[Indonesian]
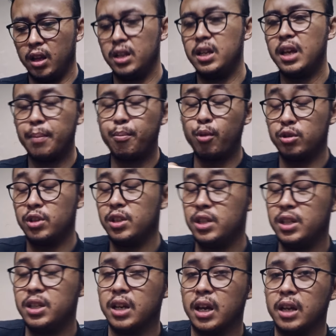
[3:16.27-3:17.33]
dia
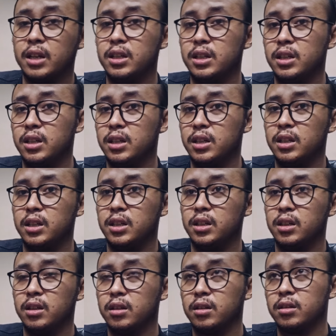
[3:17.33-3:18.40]
posisinya
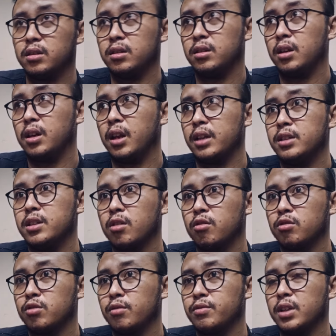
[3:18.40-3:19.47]
di, di gereja
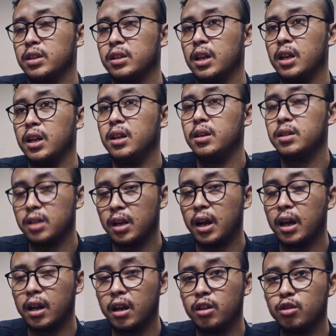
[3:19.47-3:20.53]
Cross of Satan ini
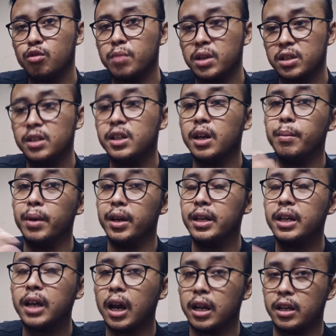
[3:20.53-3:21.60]
sekarang itu masih
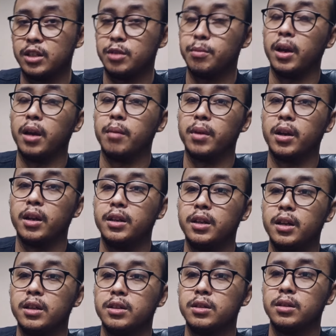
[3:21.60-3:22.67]
diabadikan ya sebagaimana
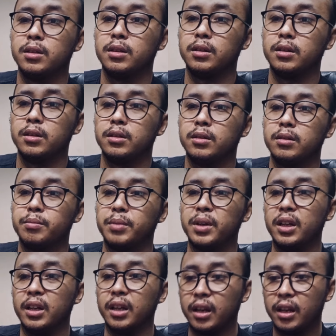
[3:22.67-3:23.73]
dia uh,
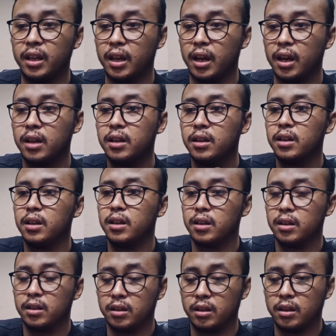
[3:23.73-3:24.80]
pendiri ya
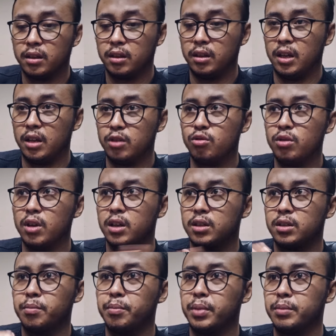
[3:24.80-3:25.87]
dia
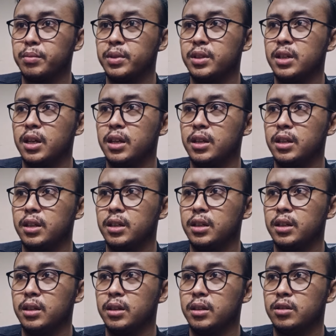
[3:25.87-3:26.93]
juga sempat
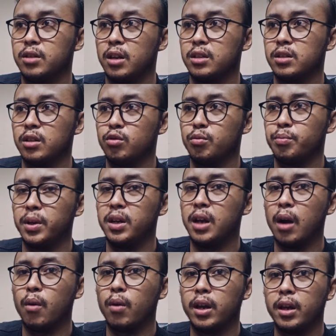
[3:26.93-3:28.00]
menjadi salah satu
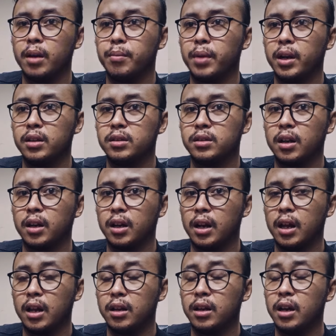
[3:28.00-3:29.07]
pendakwah yang paling
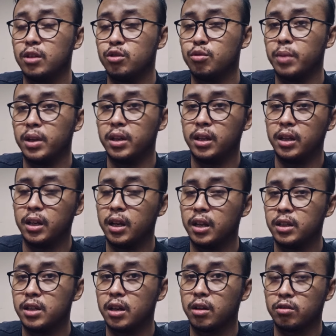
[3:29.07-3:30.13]
terkenal nggak cuma di
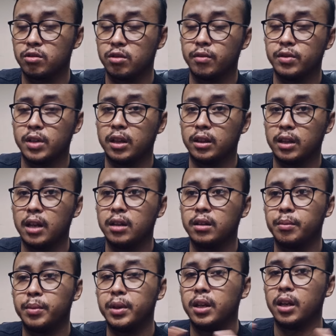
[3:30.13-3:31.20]
gereja Cross of Satan
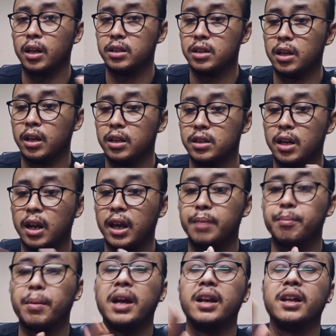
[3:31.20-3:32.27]
tapi di gereja-gereja
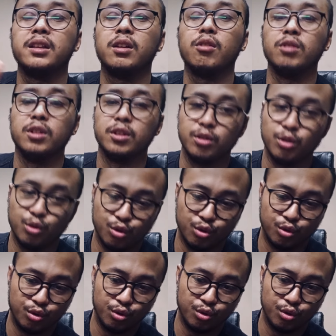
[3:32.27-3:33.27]
lain pada tahun itu